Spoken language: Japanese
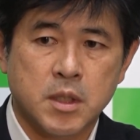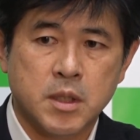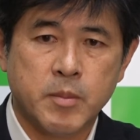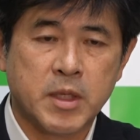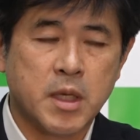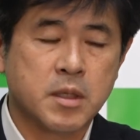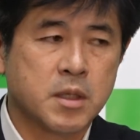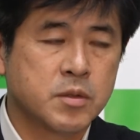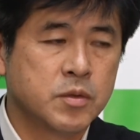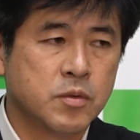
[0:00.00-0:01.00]
で、まあ、内
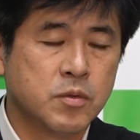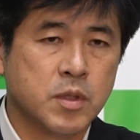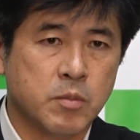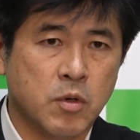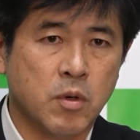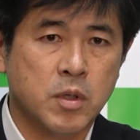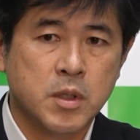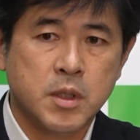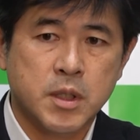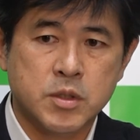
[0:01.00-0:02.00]
閣府の方でも
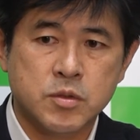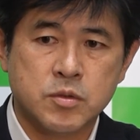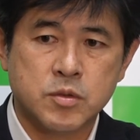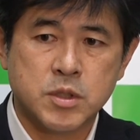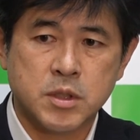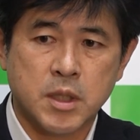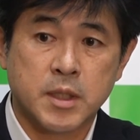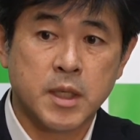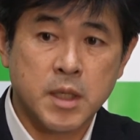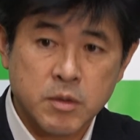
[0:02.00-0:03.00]
集中審
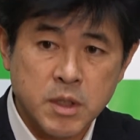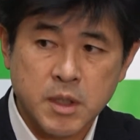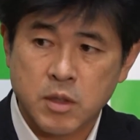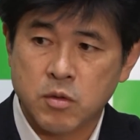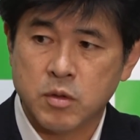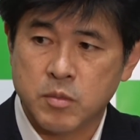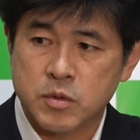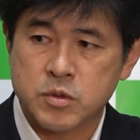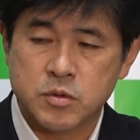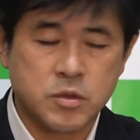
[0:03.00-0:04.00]
内閣委員会の方でも
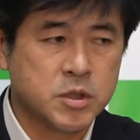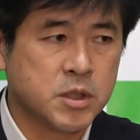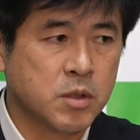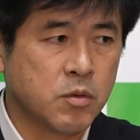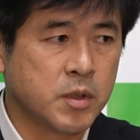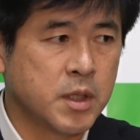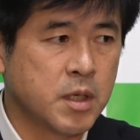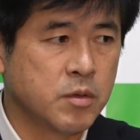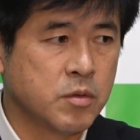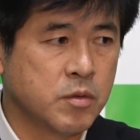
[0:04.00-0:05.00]
集中審議を行われ
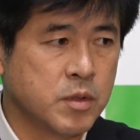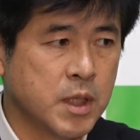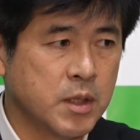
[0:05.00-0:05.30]
るというふうに